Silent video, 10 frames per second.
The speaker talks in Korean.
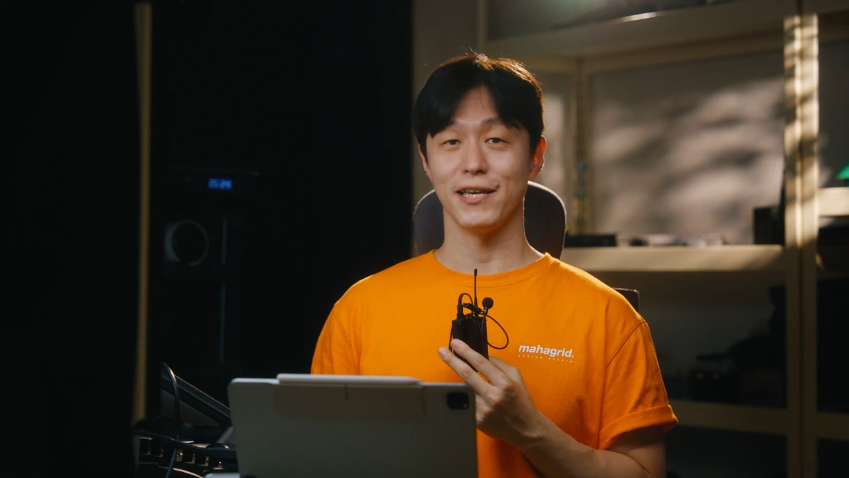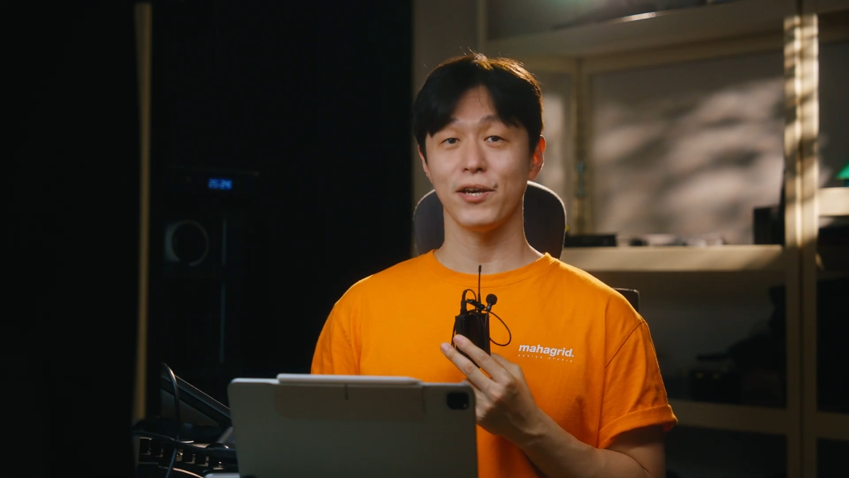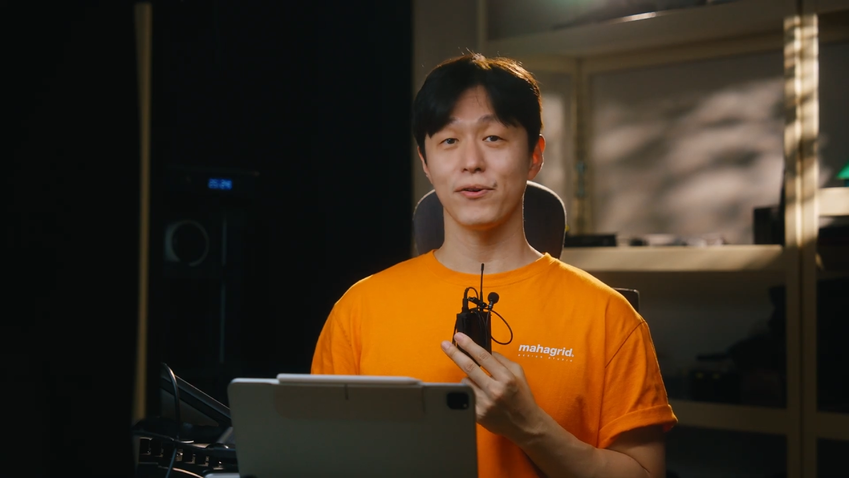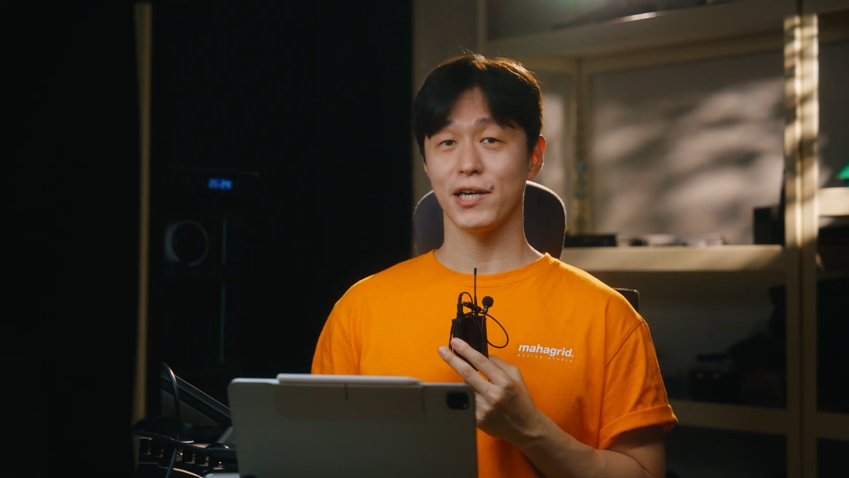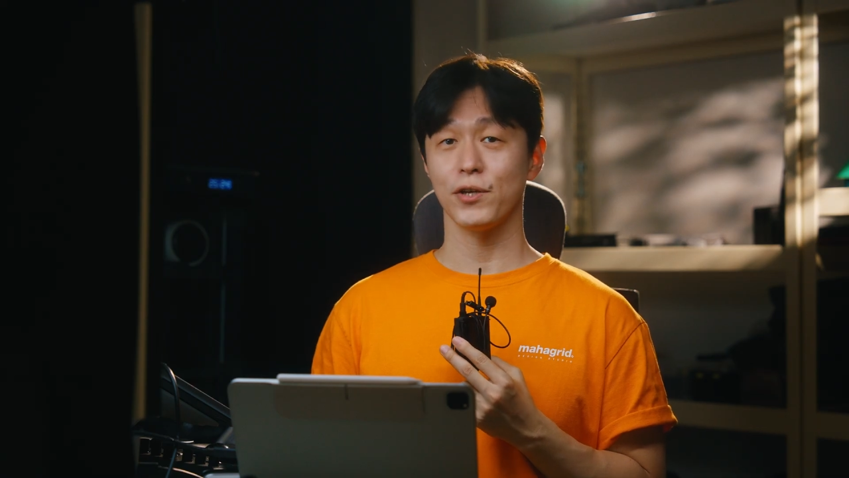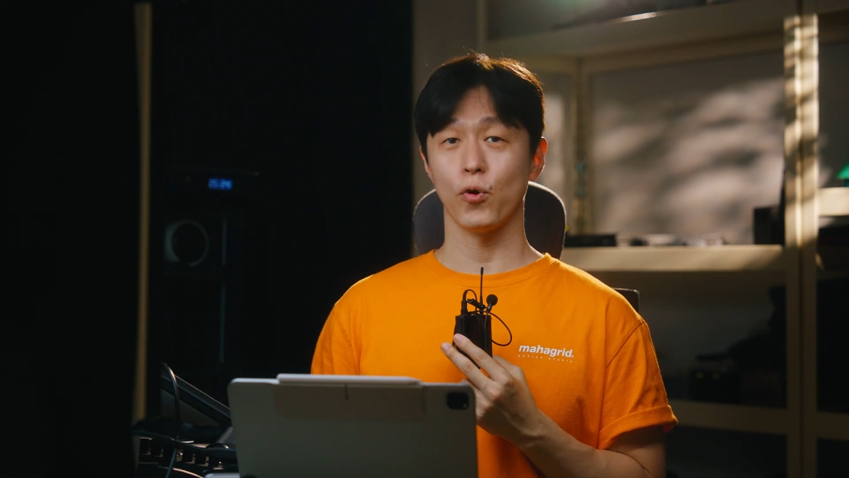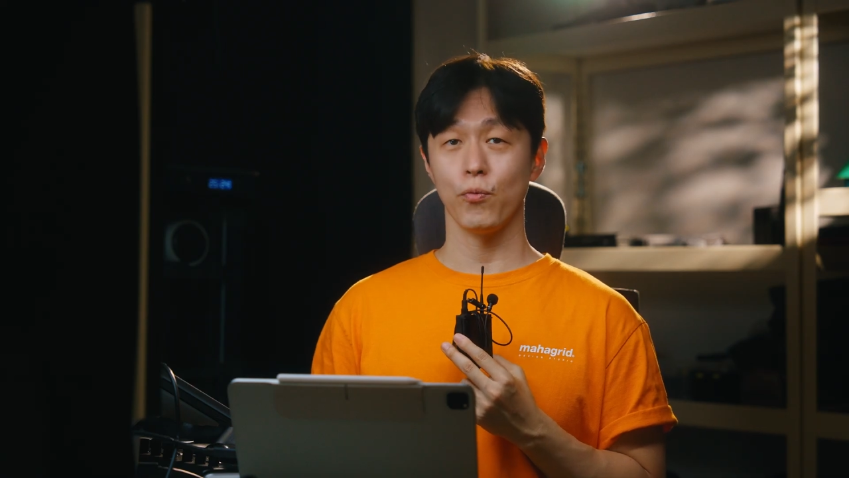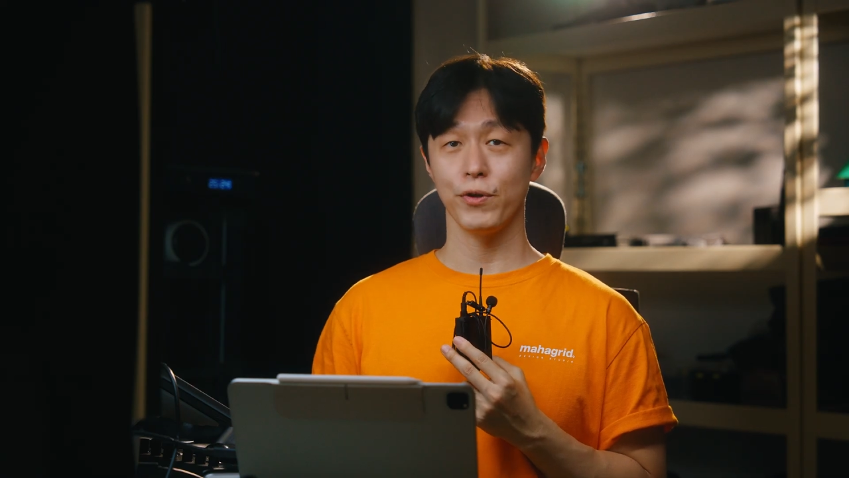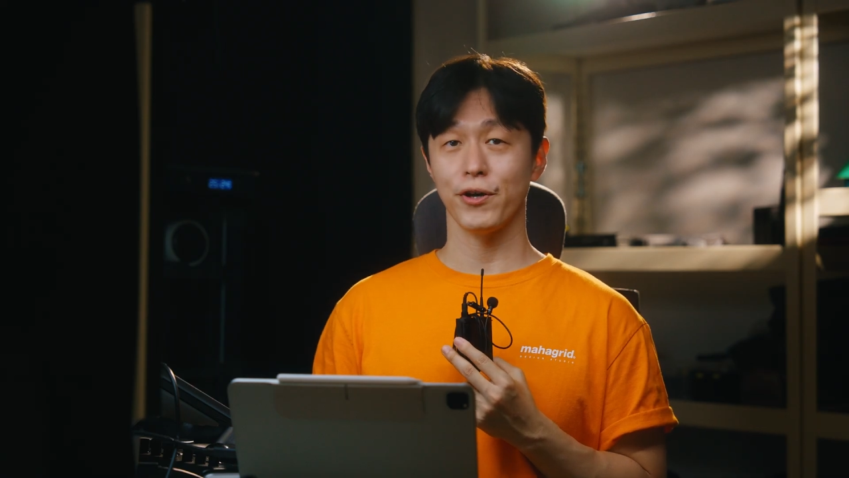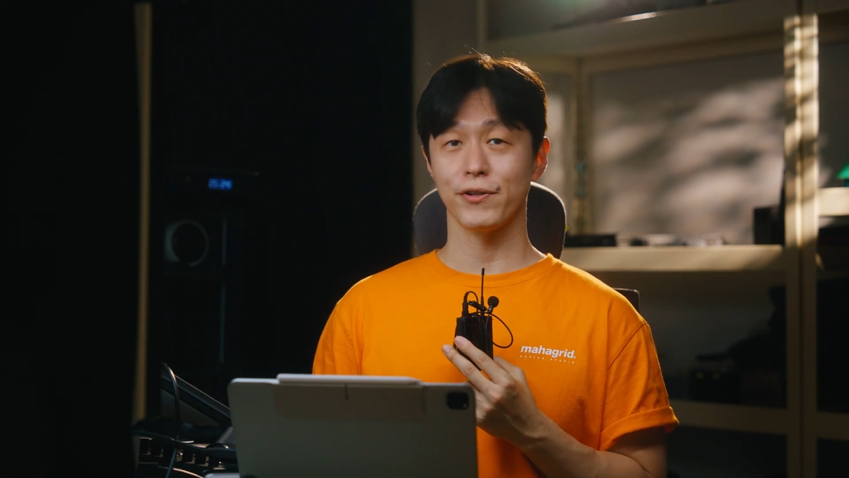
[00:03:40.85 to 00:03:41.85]
이 영상이
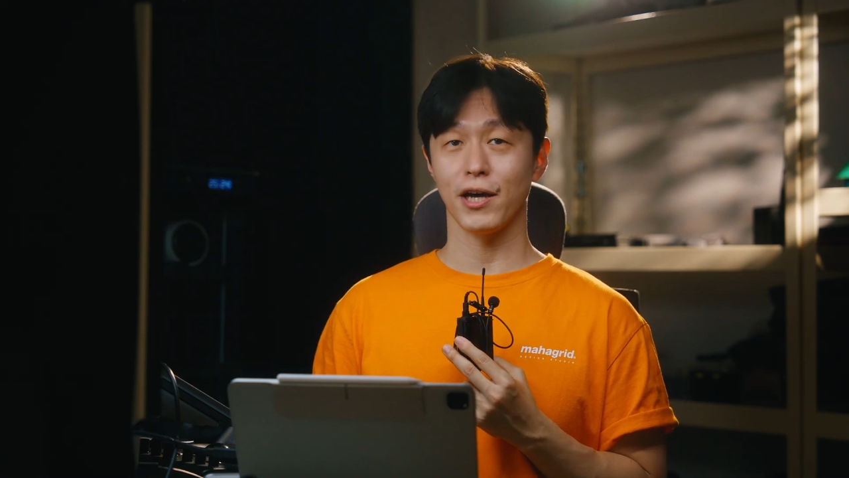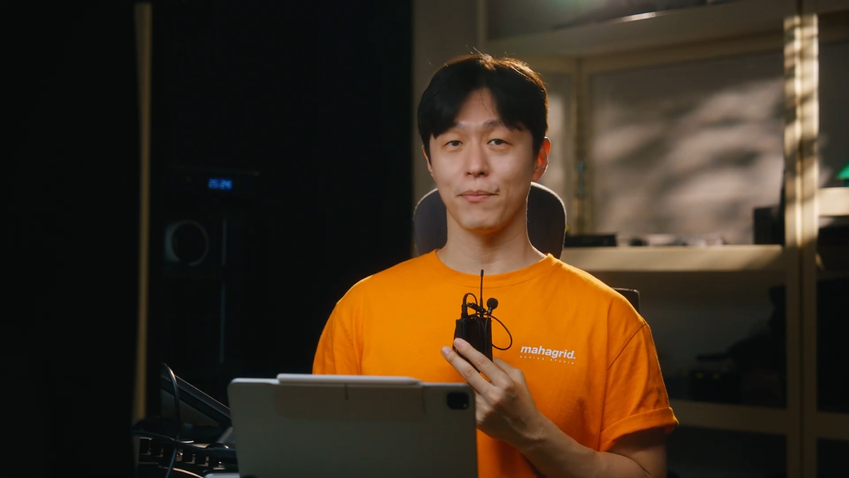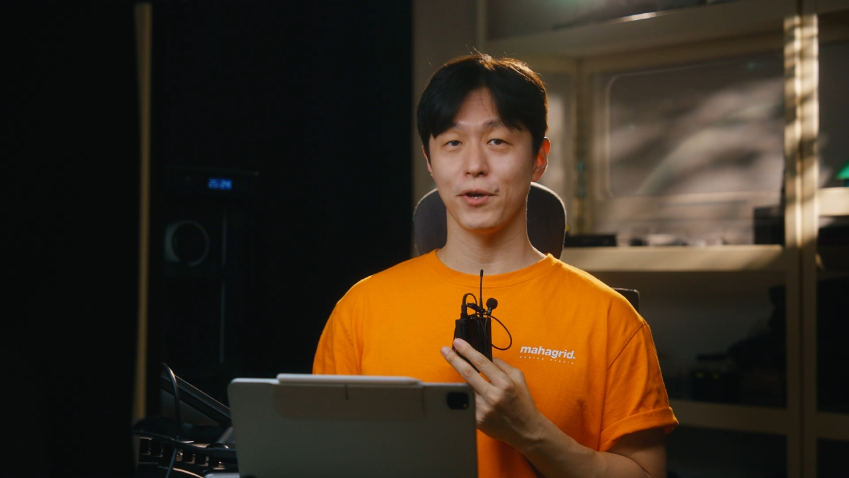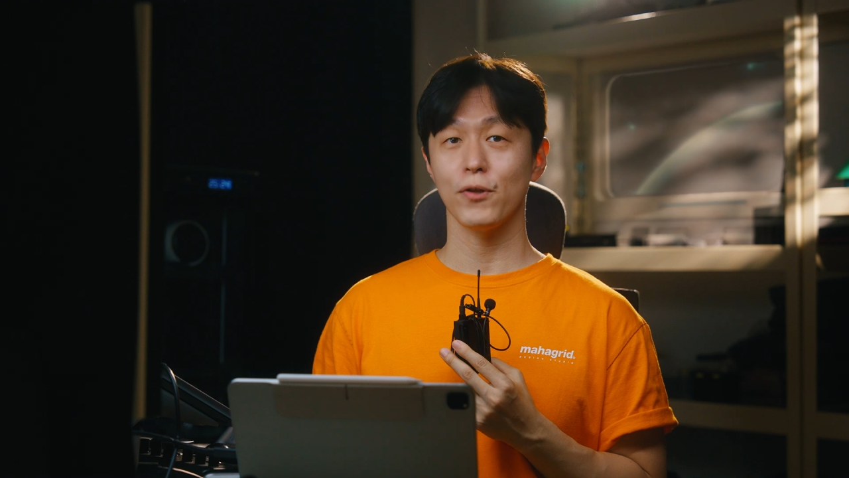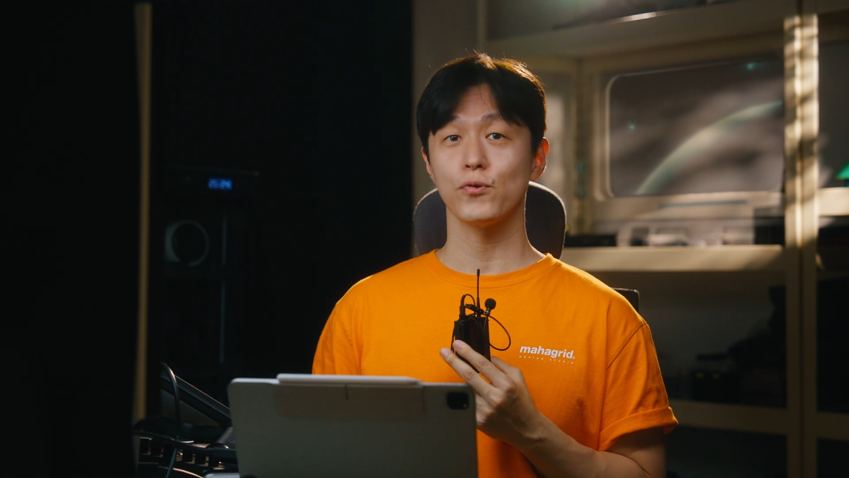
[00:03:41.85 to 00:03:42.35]
도움이 되었다면